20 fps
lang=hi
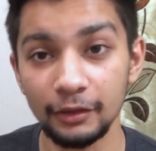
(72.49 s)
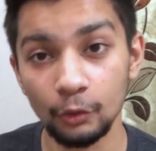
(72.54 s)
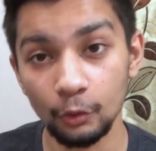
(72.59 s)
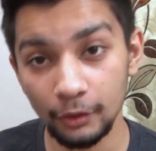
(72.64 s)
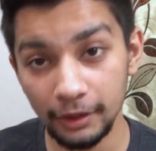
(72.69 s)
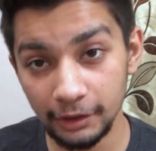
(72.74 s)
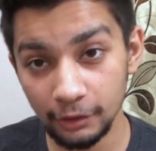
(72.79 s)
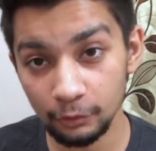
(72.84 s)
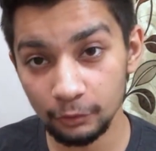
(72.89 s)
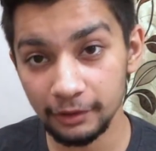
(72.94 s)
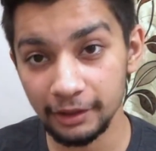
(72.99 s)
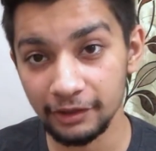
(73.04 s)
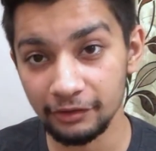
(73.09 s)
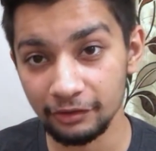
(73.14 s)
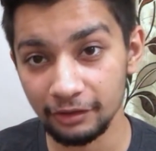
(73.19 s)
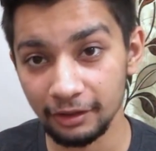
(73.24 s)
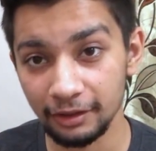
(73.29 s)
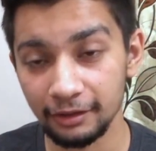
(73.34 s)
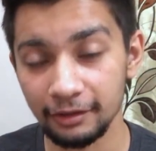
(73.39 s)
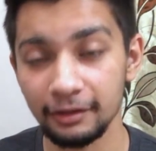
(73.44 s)
ऑयल कूल्ड
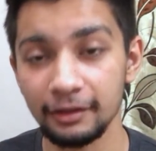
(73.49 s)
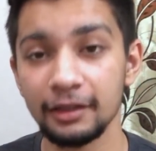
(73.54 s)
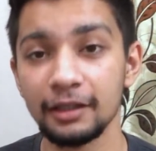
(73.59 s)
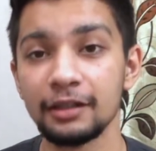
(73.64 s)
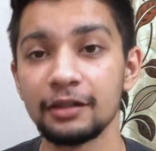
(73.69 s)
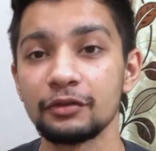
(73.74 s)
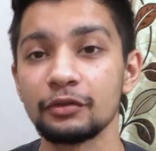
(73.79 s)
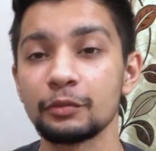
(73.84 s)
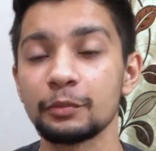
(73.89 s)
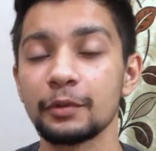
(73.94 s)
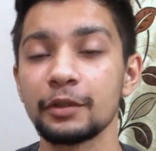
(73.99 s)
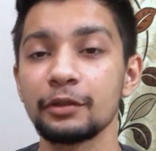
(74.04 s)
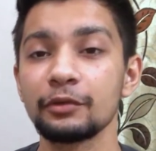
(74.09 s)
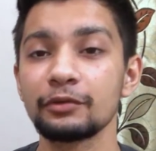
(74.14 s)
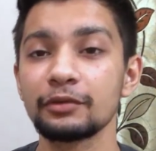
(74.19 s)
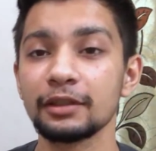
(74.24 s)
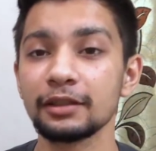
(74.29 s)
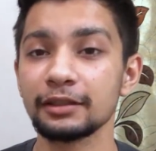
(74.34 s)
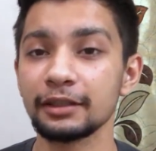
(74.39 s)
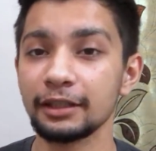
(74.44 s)
इंजन है जो
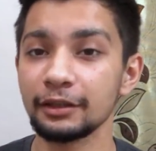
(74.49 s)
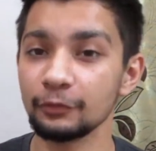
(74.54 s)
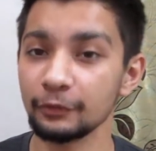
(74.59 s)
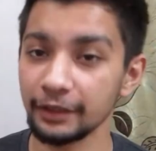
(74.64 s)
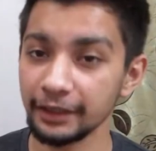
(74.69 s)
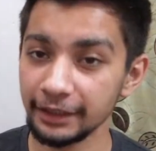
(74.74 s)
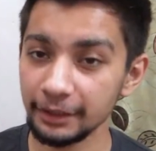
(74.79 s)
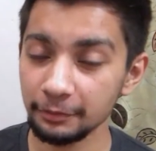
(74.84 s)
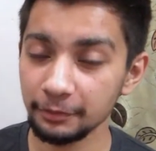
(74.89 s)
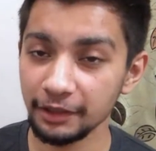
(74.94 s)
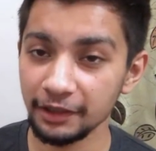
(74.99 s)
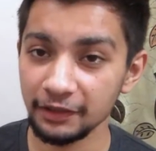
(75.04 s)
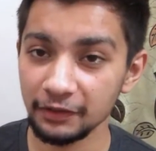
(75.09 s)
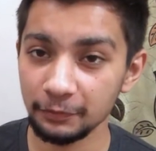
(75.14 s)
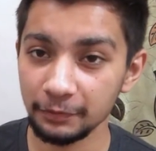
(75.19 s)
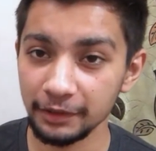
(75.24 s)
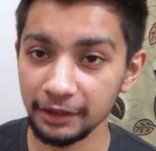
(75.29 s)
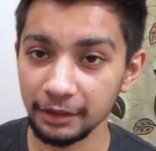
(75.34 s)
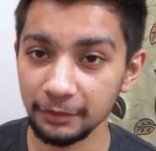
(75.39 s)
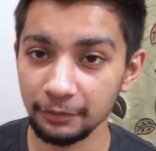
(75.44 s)
प्रोड्यूस करता है 20
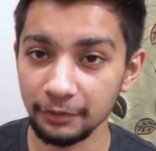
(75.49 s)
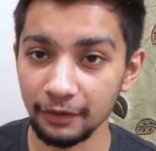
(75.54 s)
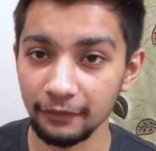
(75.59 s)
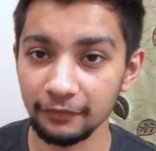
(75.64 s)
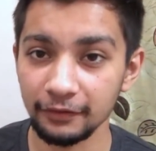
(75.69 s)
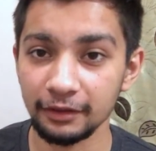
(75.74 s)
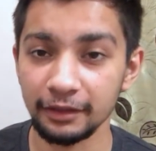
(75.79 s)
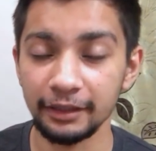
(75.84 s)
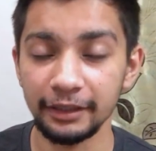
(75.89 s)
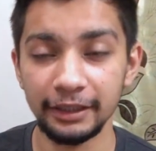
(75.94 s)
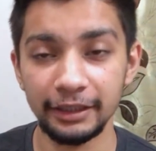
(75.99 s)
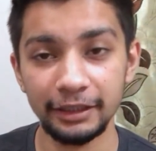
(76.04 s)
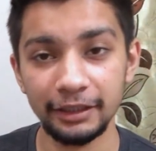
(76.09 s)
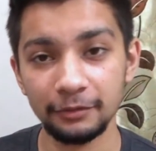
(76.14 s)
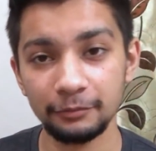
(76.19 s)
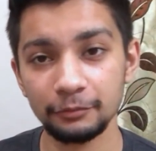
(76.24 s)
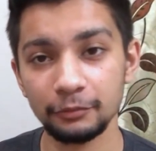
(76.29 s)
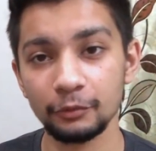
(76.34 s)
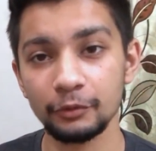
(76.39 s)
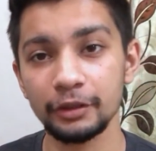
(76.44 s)
bhp की पावर
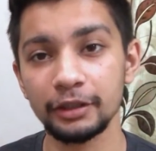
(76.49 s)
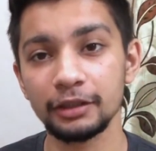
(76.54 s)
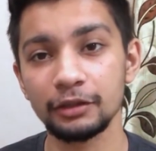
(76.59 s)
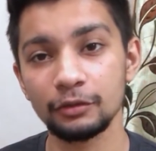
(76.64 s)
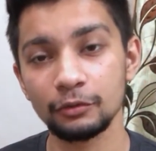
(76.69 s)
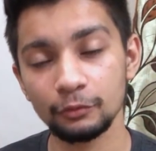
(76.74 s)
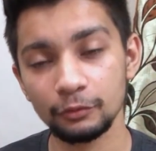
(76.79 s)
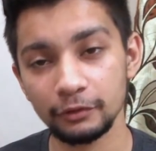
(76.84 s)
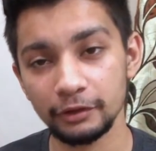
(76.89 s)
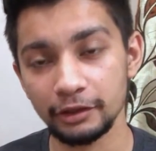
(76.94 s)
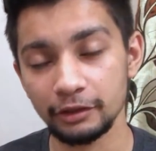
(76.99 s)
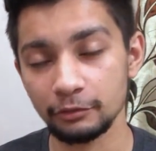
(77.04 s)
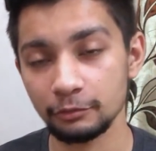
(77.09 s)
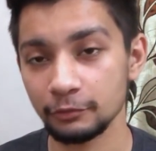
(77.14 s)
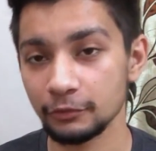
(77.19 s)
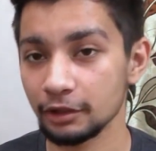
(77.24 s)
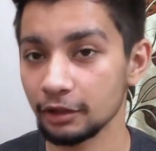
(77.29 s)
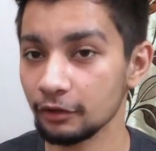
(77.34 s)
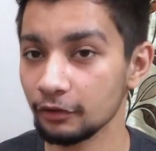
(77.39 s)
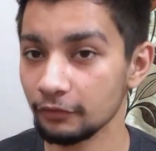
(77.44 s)
18.2 टू
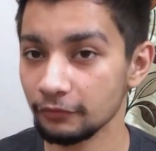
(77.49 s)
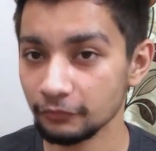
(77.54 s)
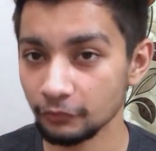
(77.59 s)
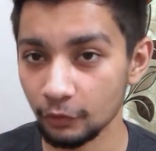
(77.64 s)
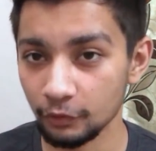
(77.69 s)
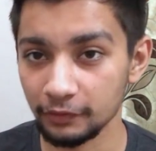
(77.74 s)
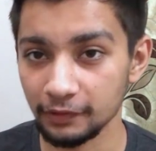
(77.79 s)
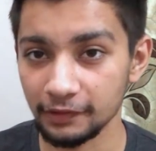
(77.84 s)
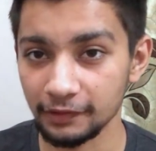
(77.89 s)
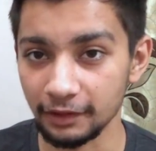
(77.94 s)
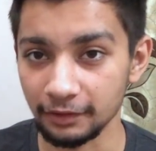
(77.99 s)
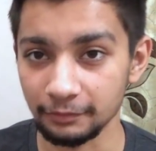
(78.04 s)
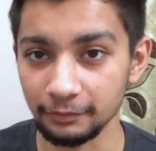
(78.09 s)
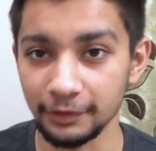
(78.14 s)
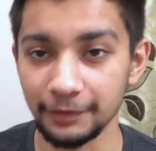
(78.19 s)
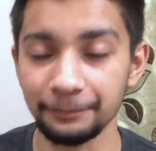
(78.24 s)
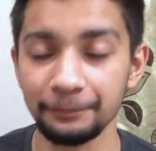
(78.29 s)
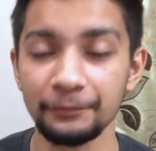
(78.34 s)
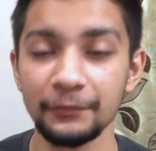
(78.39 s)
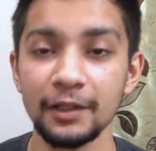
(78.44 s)
मीटर ऑफ टॉक के साथ में